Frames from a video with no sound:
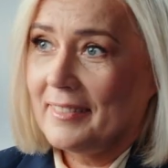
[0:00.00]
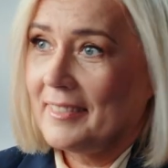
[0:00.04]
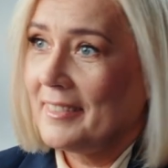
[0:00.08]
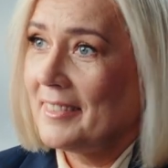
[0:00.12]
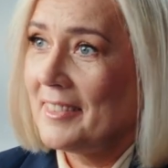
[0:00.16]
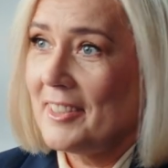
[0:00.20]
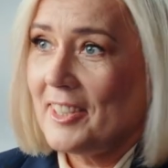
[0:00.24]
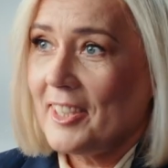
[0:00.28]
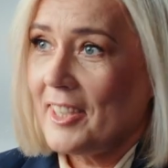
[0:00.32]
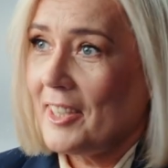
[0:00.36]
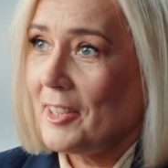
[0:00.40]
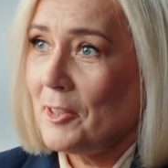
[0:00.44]

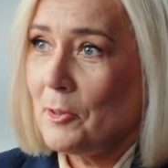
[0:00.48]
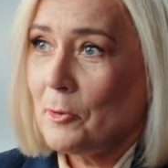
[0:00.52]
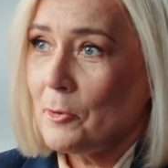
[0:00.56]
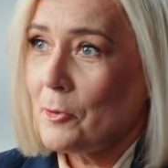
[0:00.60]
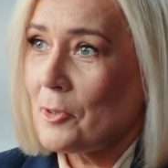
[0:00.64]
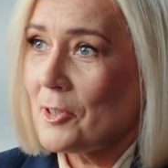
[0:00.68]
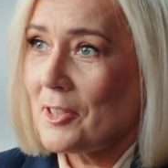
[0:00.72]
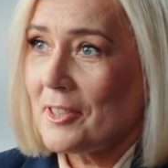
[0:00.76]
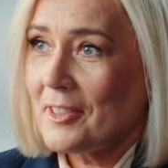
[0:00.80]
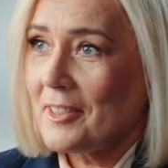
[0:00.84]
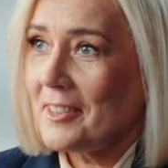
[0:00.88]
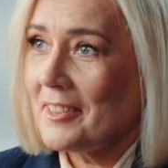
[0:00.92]
gdzie
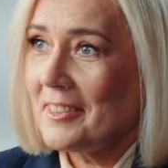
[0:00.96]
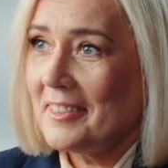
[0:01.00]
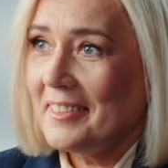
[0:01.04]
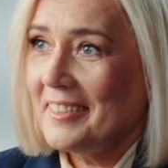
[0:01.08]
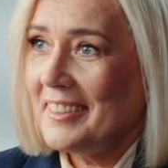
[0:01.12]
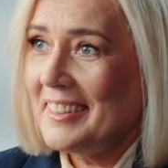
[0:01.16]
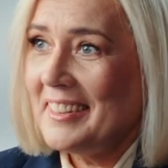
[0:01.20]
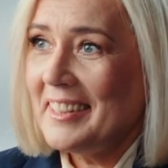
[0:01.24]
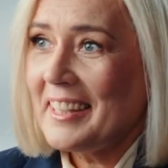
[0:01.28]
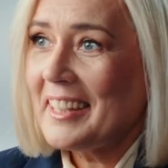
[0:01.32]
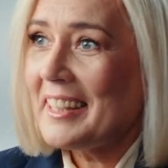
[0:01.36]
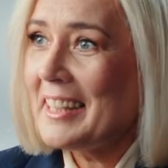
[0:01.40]
już
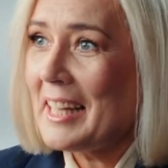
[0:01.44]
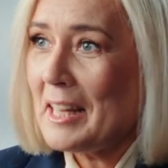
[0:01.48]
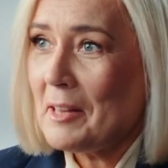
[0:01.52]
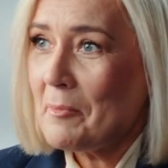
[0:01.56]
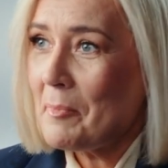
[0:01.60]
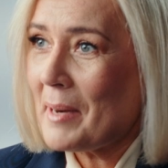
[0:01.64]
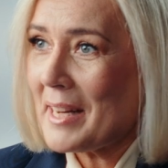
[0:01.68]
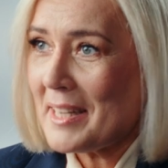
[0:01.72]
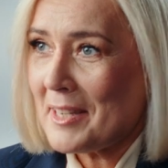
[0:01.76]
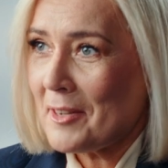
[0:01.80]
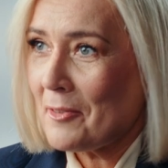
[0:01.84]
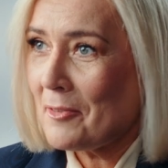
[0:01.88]
innych nawet
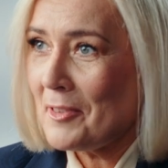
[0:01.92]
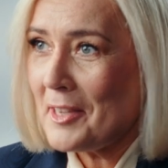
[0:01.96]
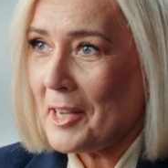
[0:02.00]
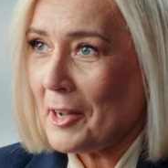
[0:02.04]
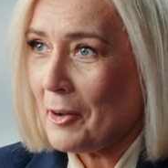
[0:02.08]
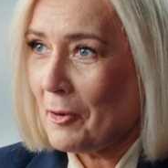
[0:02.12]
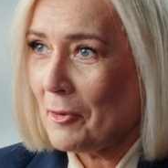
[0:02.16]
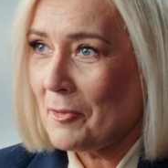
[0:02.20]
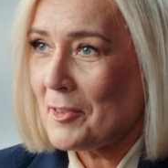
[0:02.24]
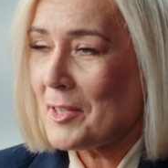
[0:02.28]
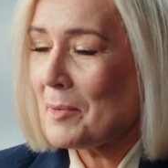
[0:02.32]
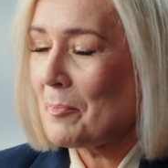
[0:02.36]

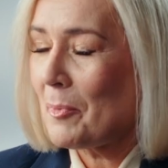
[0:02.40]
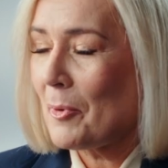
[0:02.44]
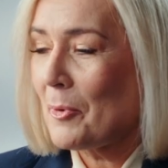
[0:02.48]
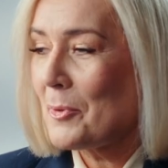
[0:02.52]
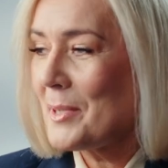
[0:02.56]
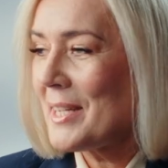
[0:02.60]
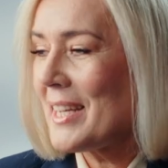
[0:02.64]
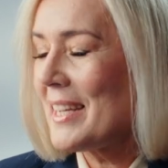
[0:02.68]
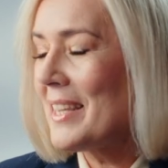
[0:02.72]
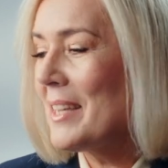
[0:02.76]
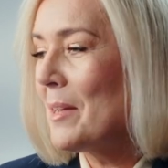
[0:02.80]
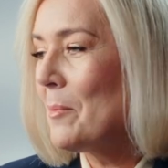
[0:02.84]
pracowników w
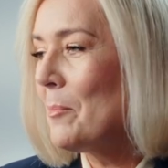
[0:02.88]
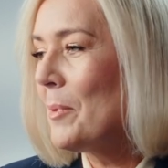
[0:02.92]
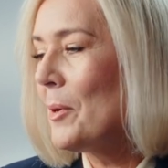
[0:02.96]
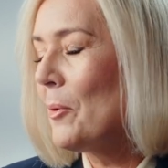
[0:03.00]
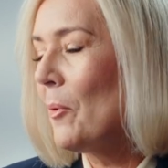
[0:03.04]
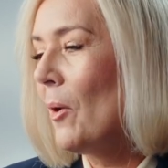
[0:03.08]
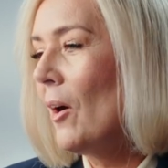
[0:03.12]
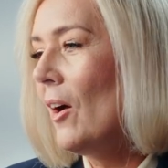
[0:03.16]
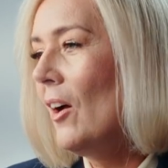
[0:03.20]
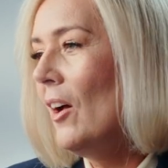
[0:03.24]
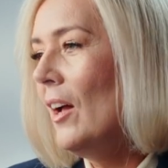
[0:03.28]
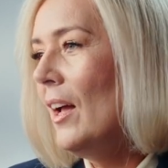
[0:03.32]
spółce nie
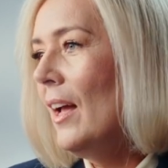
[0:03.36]
było.